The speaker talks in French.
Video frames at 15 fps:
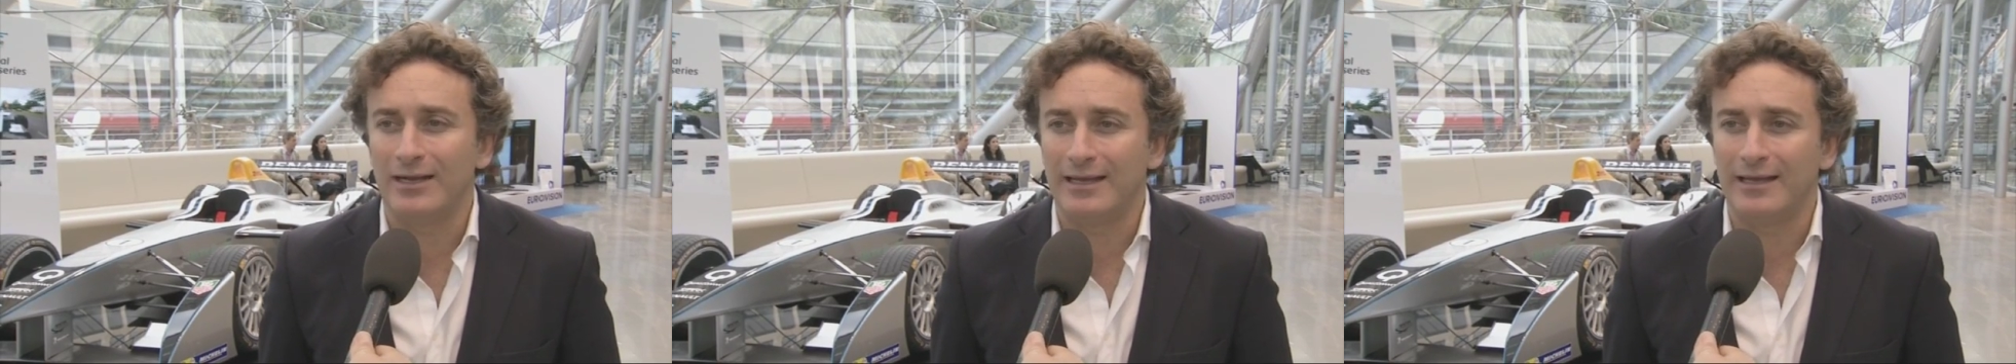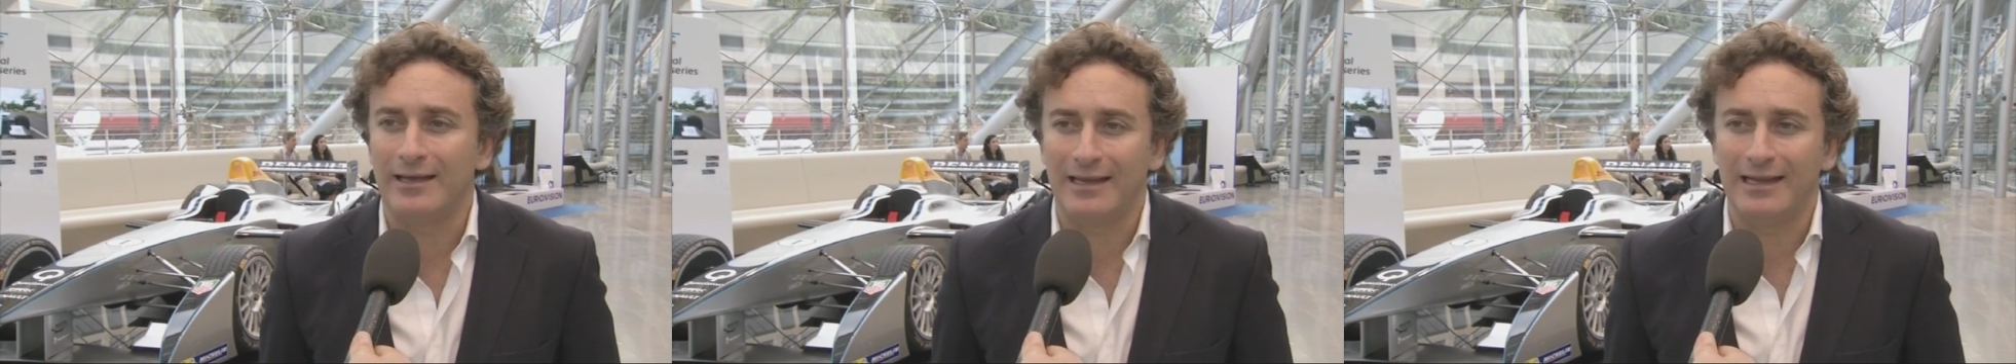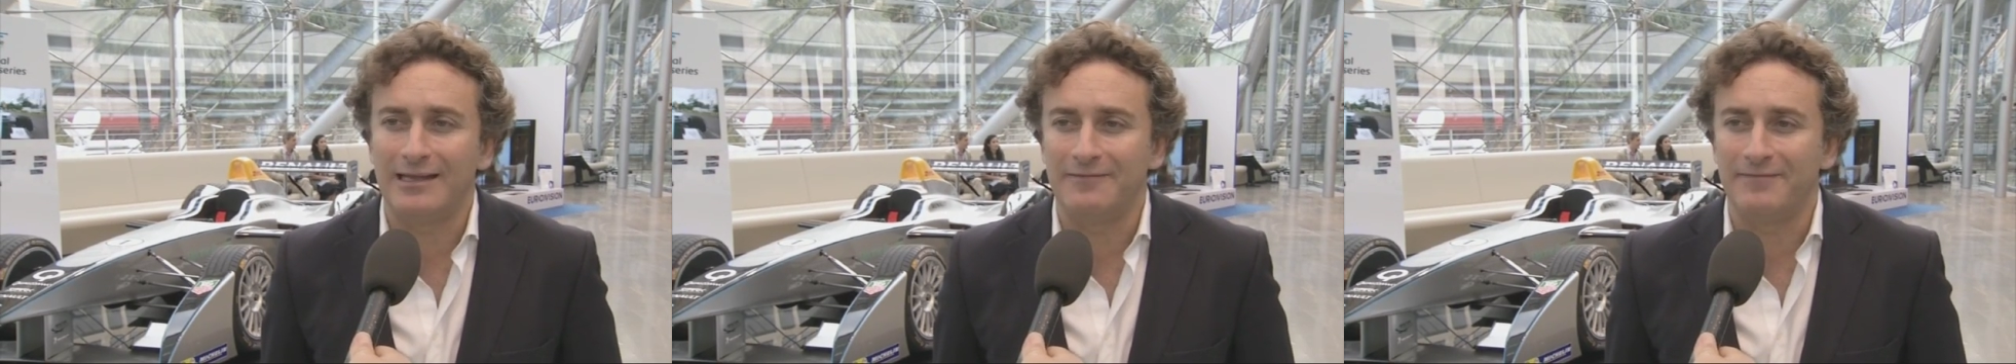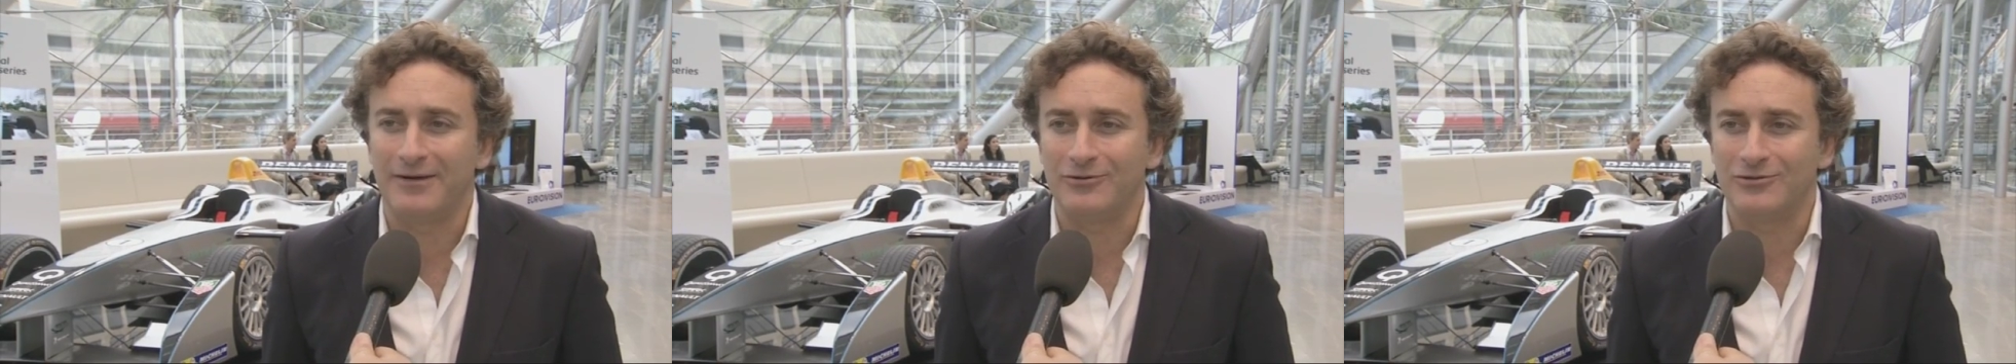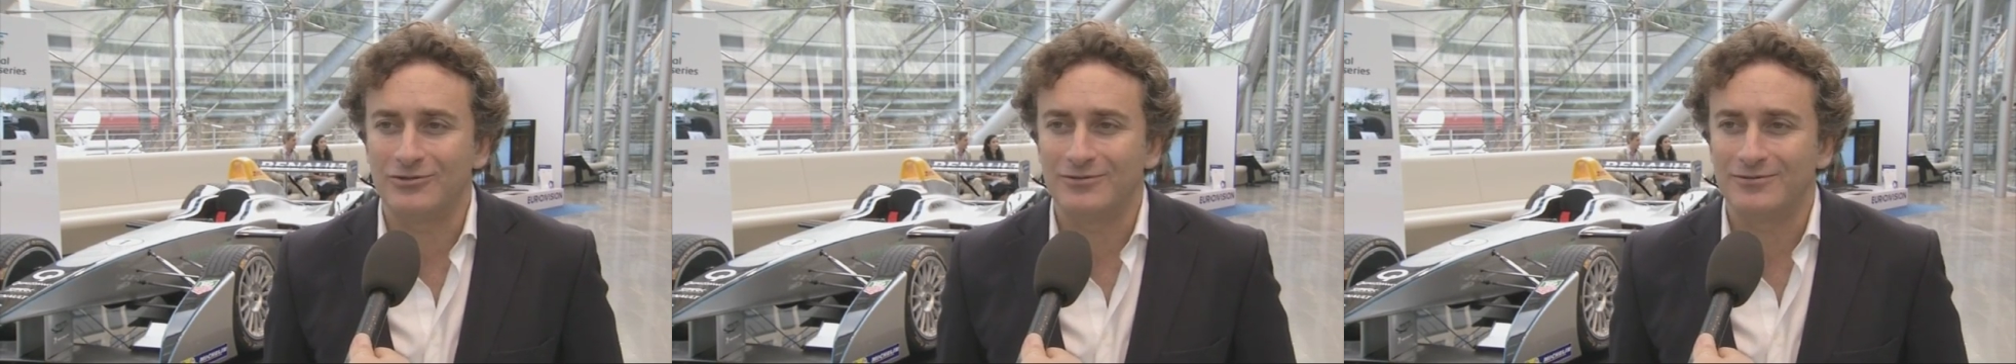elle est
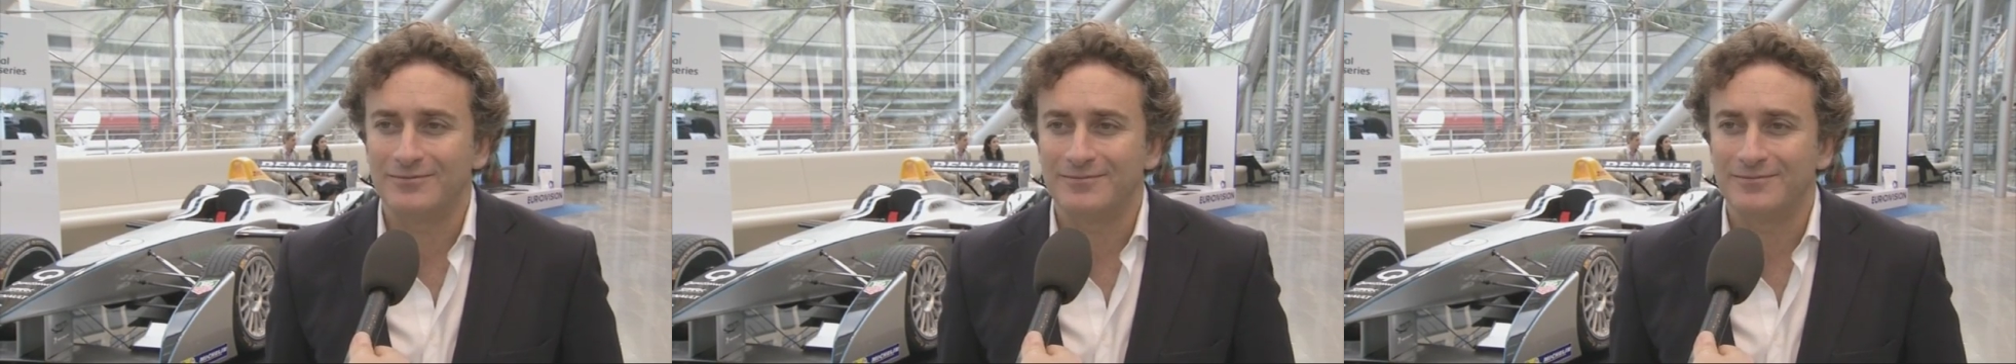différente.